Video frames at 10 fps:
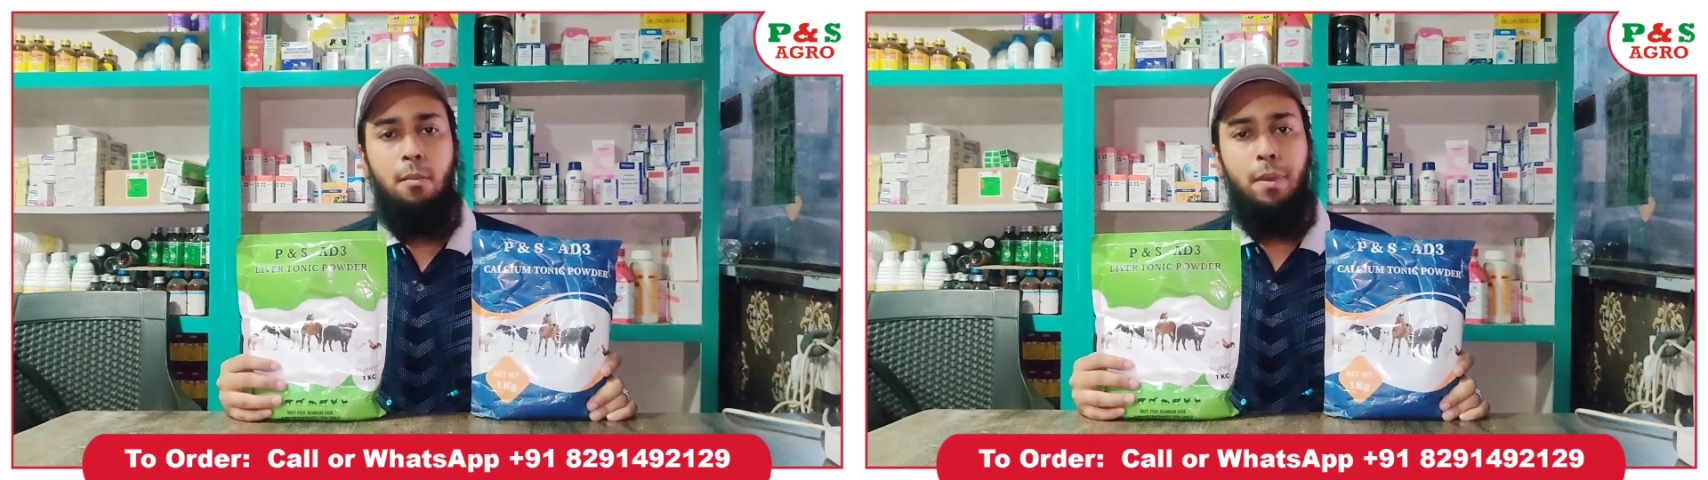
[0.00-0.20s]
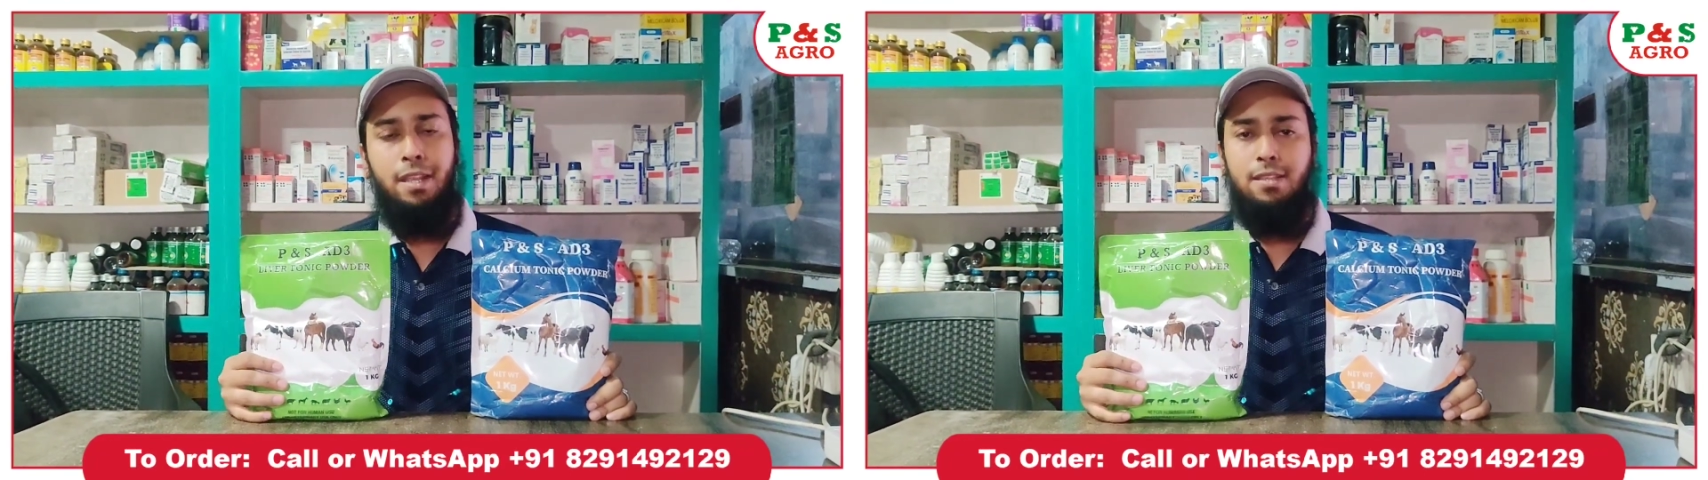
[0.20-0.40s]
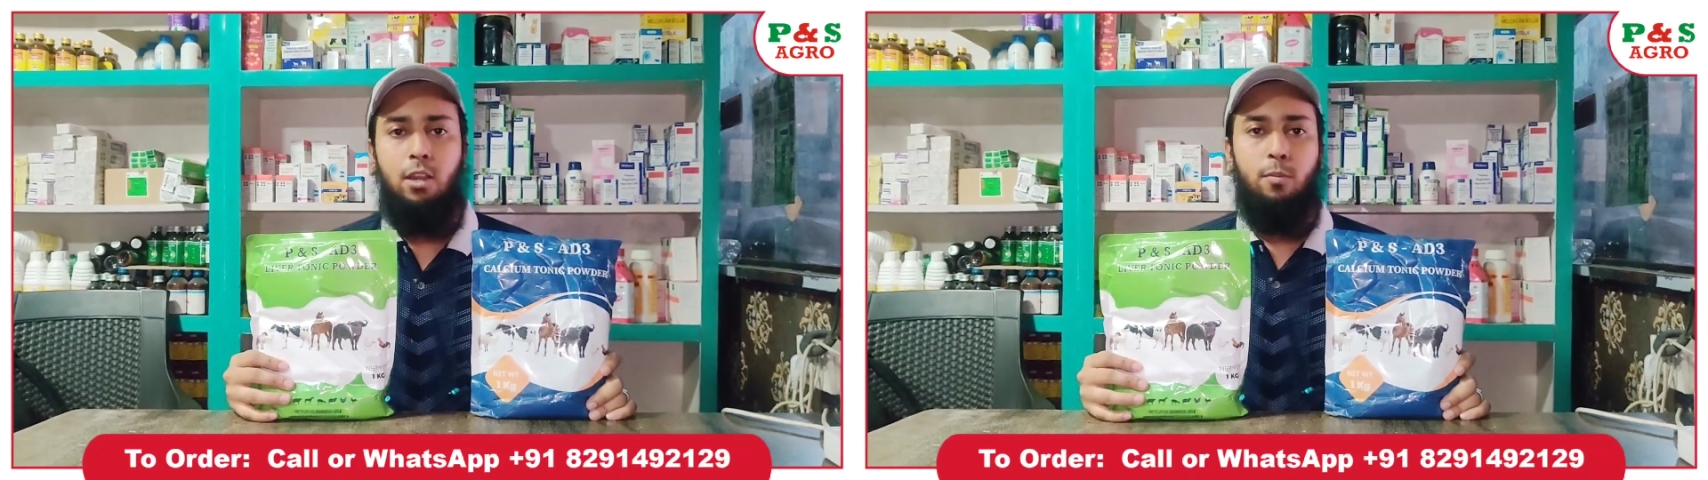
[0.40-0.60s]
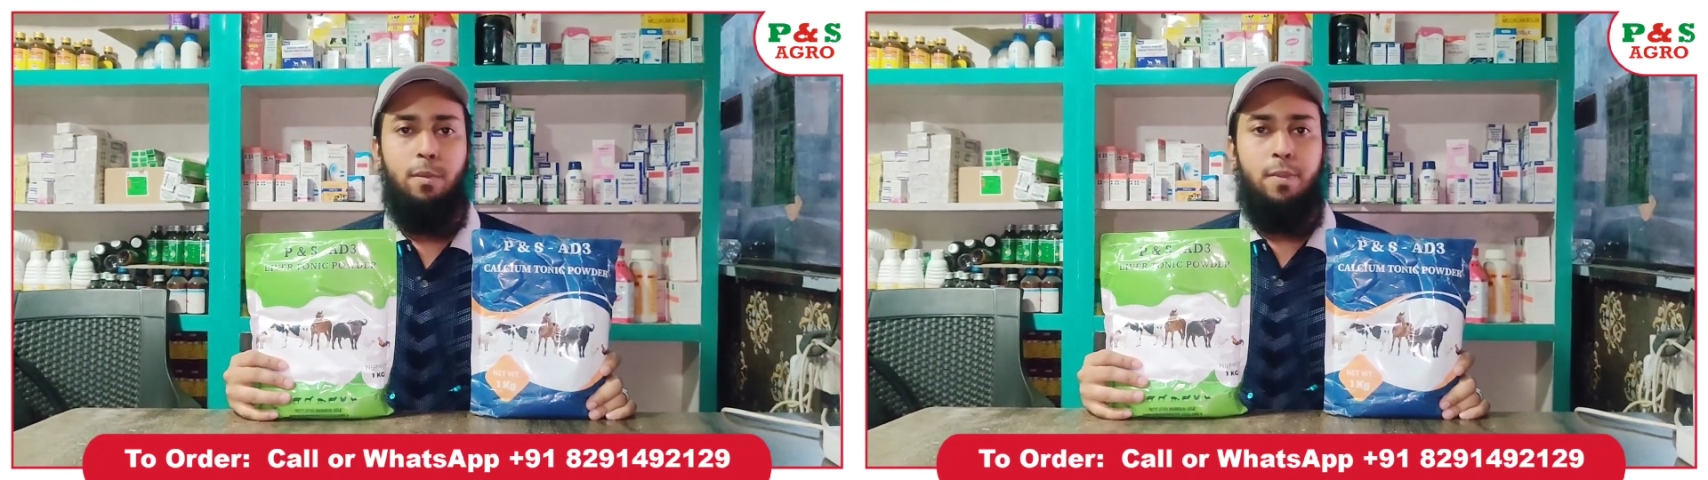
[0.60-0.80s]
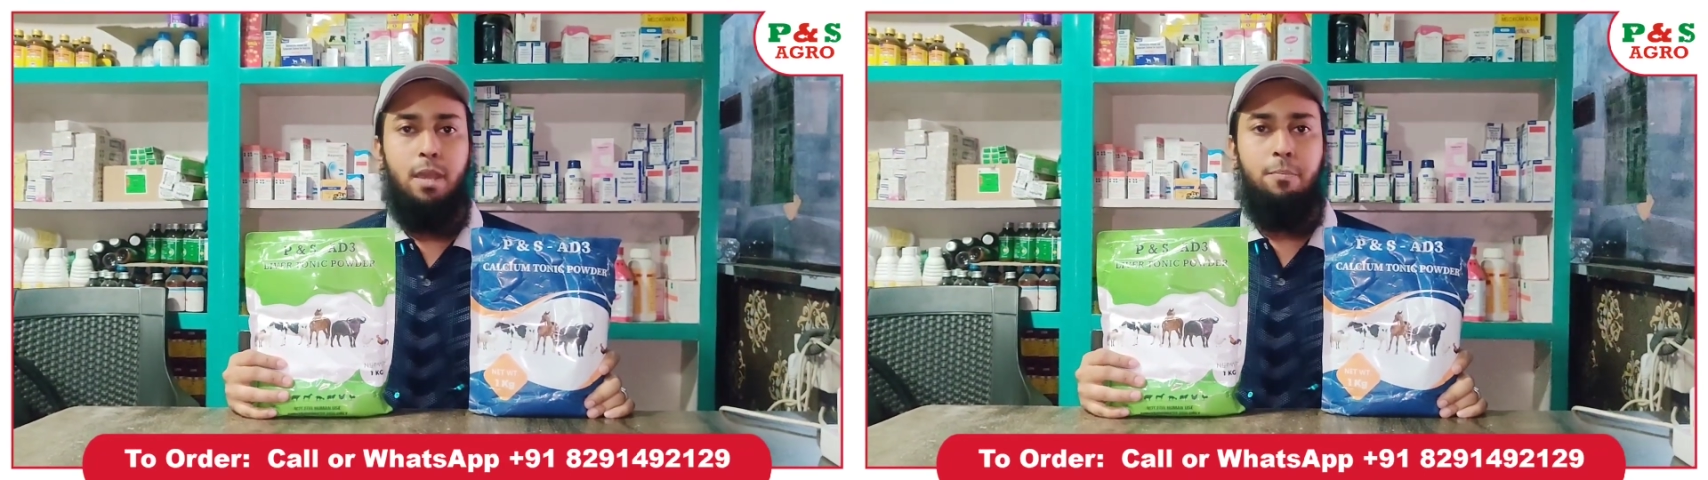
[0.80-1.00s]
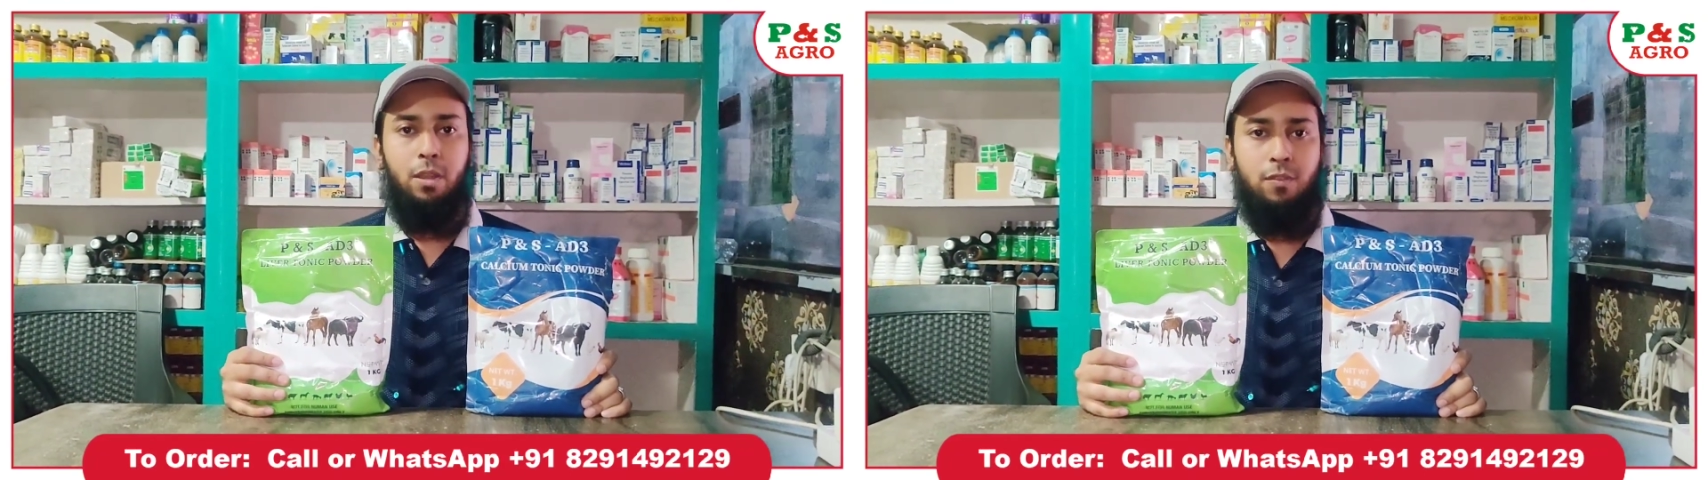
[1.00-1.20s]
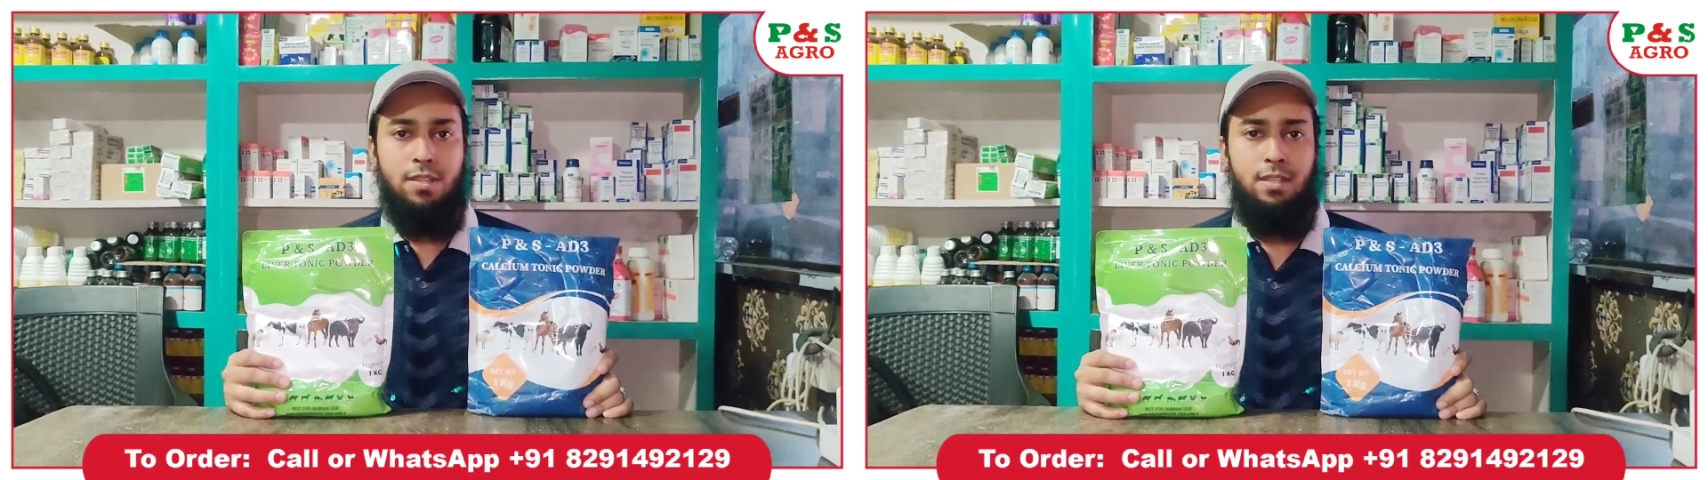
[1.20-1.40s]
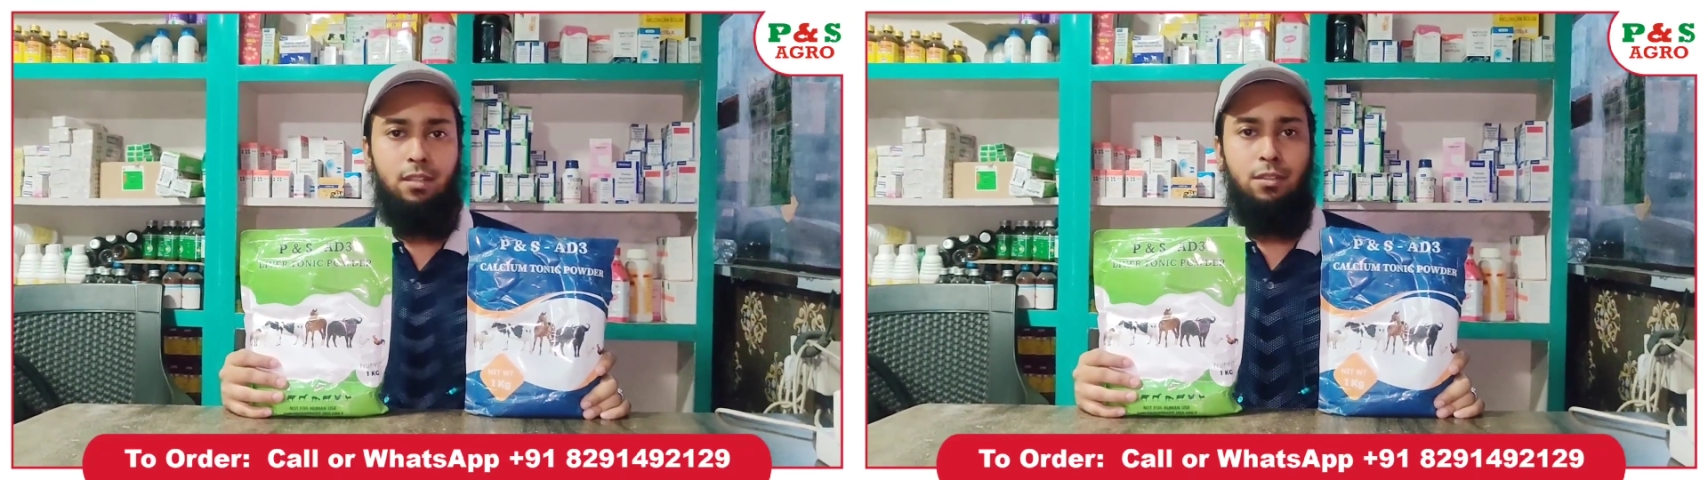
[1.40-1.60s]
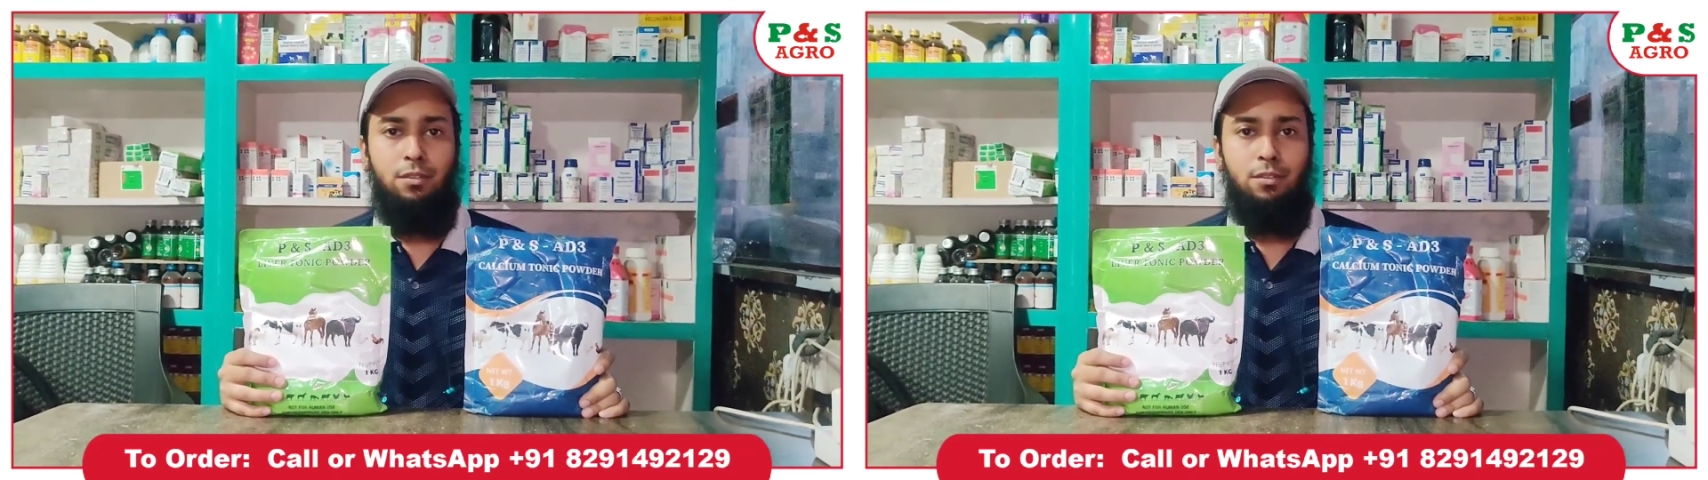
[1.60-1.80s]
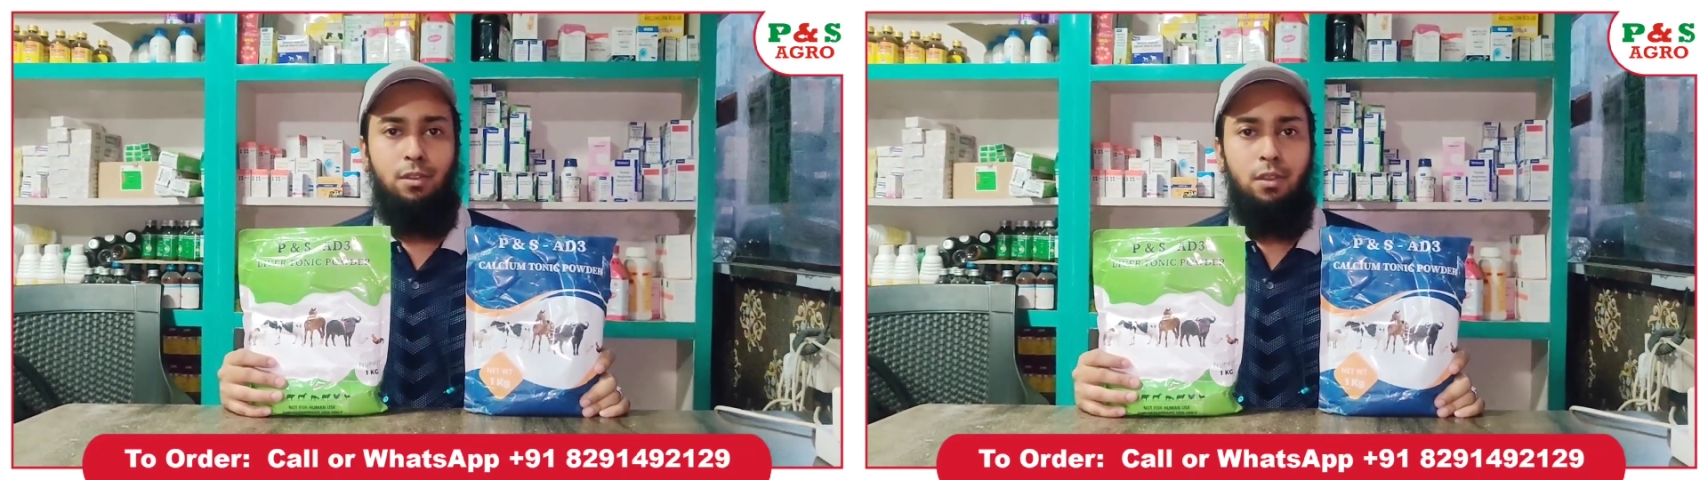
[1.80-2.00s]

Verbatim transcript: पांच किलो में भी आप मंगवा सकते हो